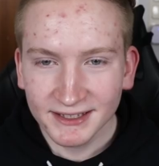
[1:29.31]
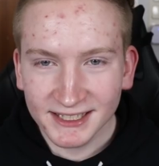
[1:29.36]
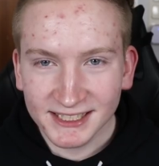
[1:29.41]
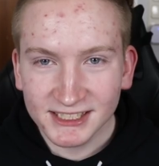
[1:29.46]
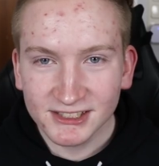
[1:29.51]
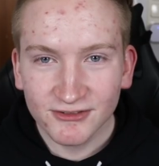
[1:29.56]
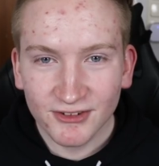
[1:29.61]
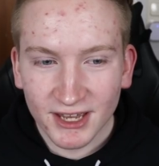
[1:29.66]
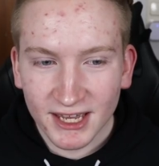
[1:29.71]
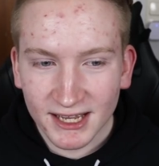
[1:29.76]

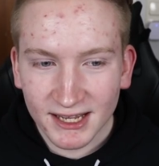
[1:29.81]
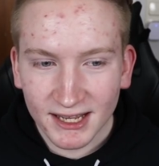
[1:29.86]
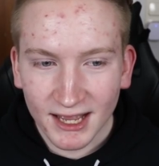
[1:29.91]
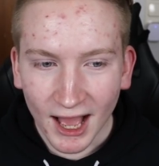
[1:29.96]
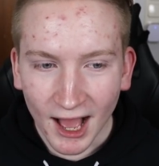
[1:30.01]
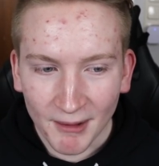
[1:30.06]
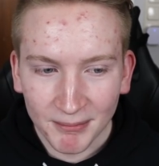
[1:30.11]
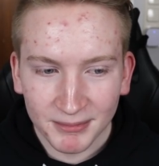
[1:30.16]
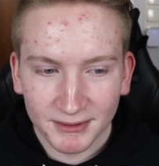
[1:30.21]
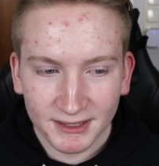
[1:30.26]

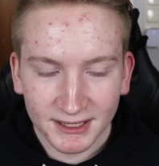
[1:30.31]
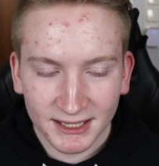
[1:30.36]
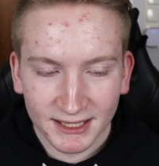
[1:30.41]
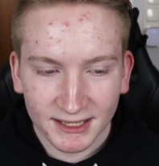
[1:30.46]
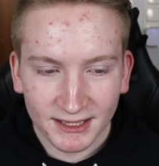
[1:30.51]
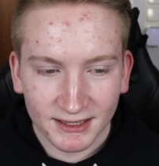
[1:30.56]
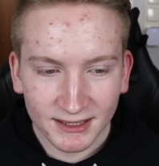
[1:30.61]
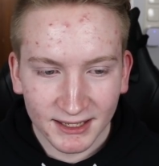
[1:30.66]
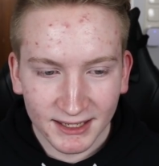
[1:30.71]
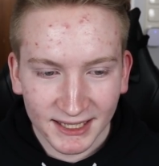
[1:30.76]
Deswegen habe
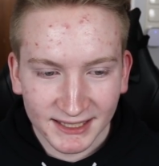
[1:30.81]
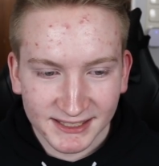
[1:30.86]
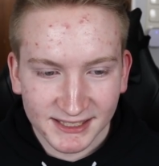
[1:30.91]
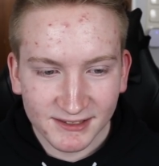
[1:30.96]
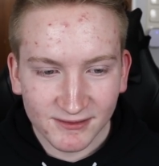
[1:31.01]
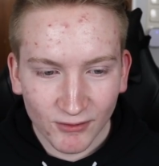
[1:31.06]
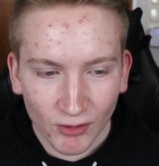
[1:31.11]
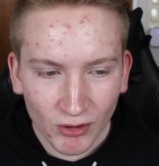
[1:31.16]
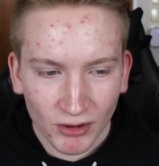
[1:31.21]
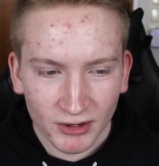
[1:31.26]
ich in der
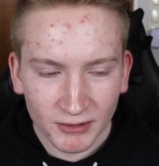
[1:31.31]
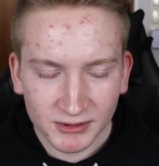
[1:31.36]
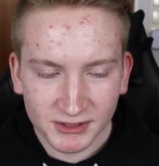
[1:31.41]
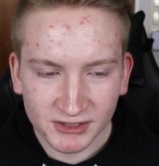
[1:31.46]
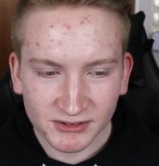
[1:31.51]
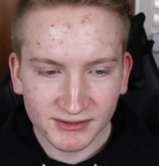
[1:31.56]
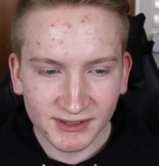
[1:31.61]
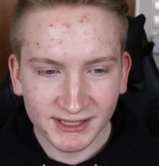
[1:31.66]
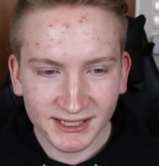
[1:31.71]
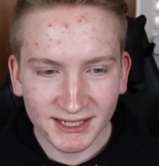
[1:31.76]
letzten Woche
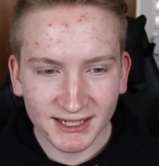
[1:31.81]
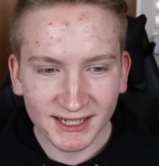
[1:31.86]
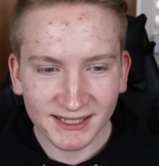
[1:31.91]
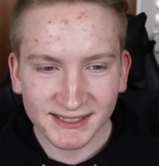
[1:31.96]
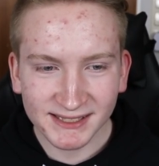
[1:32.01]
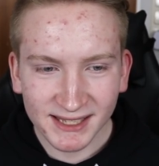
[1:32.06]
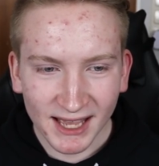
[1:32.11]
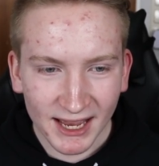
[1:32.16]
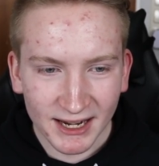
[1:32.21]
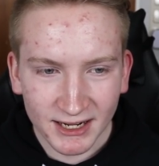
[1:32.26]
bzw. in den
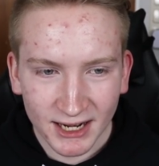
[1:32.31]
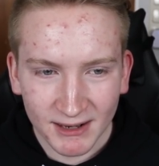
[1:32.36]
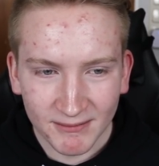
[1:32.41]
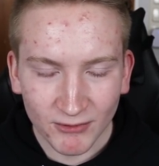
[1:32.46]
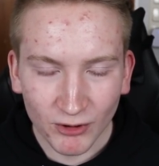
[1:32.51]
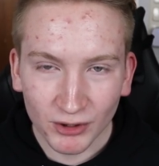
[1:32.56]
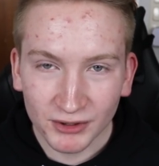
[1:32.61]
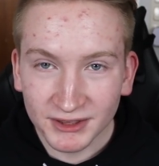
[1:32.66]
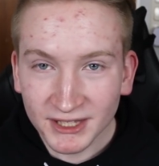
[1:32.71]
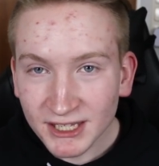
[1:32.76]
letzten
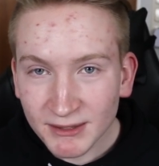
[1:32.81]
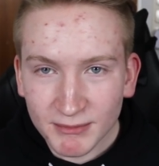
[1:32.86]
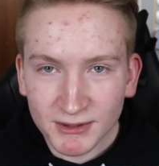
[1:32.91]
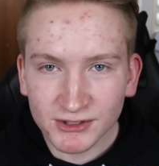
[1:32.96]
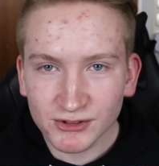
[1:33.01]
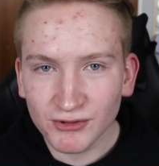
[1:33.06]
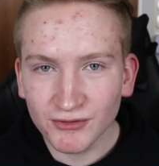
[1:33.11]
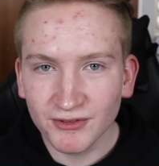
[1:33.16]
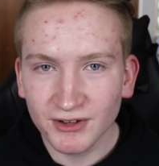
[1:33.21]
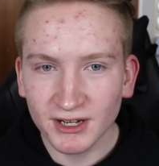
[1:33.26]
eineinhalb Wochen nicht
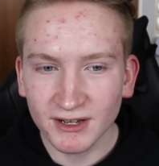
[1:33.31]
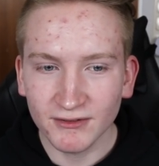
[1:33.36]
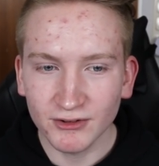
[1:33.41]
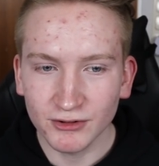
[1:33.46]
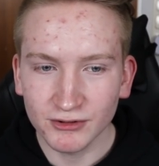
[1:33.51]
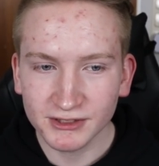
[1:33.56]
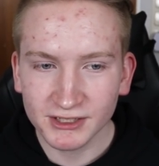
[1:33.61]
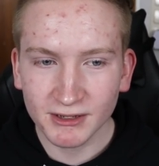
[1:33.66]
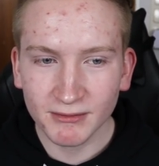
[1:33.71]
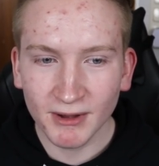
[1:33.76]
mehr so viele
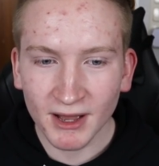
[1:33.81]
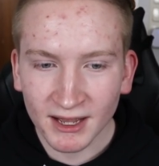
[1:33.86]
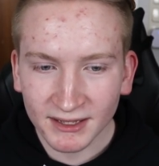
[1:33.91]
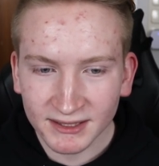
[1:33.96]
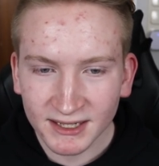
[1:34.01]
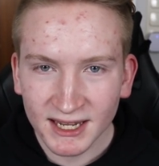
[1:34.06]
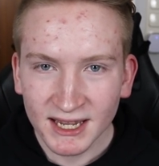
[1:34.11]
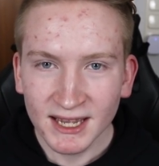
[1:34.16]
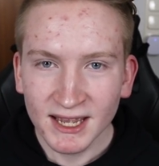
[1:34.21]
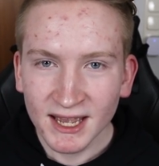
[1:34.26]
Videos gemacht.